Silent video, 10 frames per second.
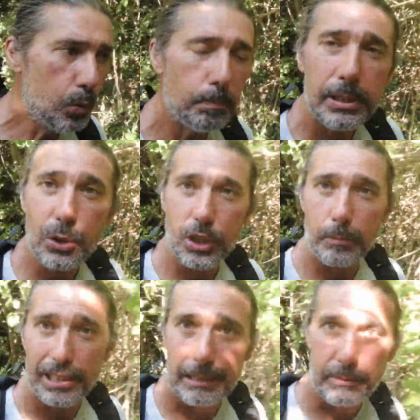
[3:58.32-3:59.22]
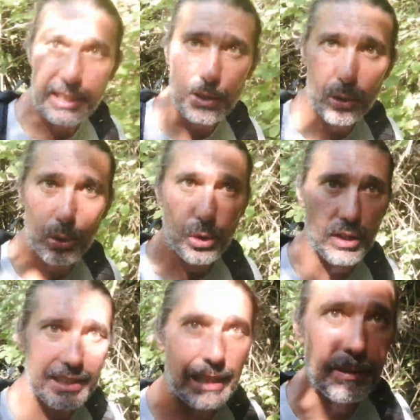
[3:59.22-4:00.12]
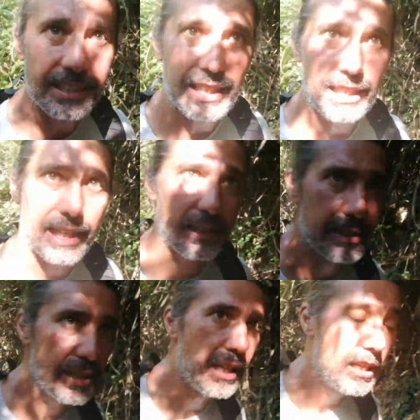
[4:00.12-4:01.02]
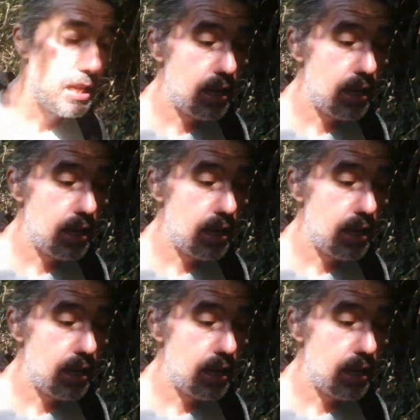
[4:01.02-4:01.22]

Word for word: un piccolo appartamento da mettere a rendita?